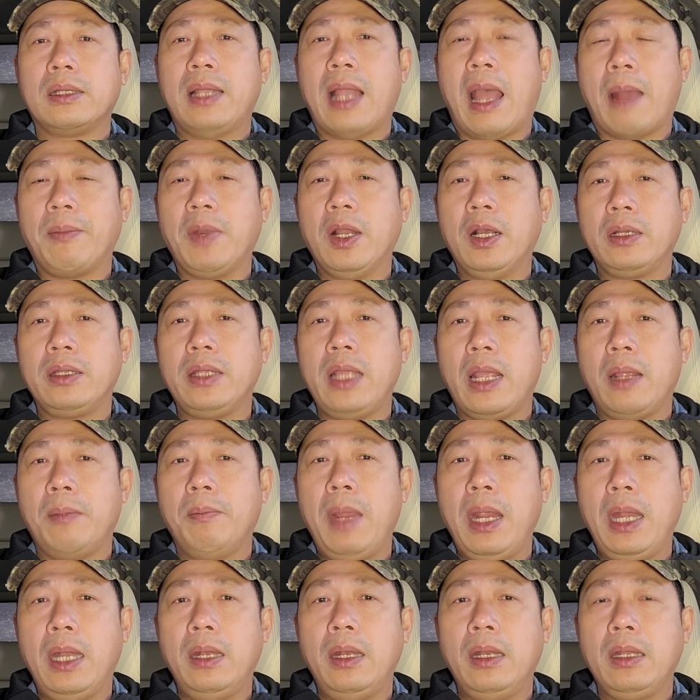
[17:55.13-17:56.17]
làm được
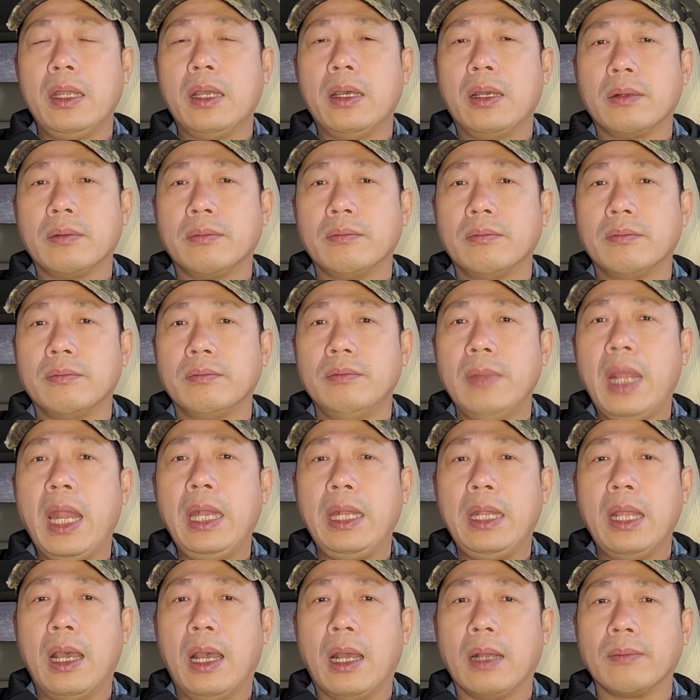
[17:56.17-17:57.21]
gì pin chưa
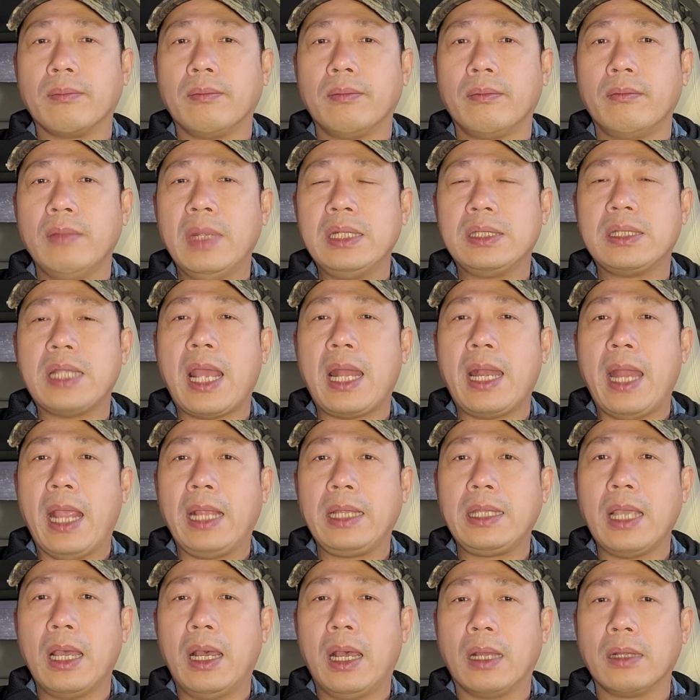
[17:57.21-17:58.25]
pin chưa pin xe
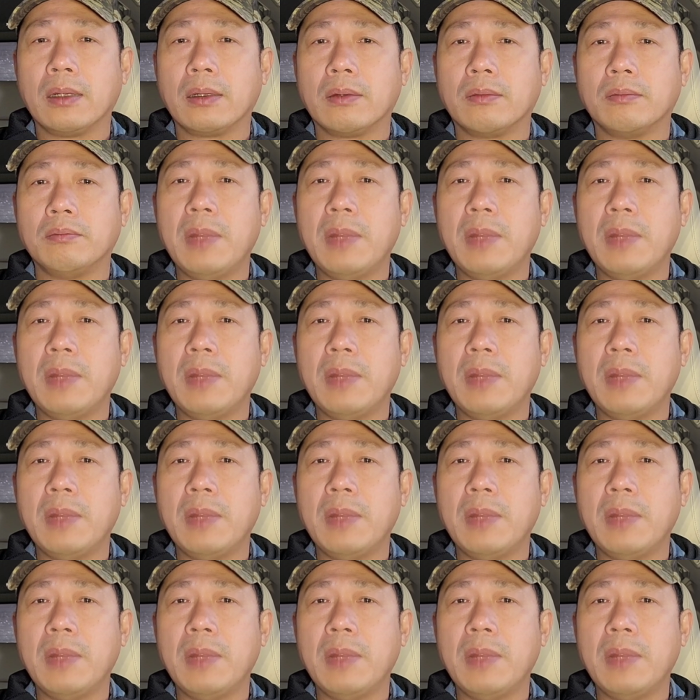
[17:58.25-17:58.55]
điện chưa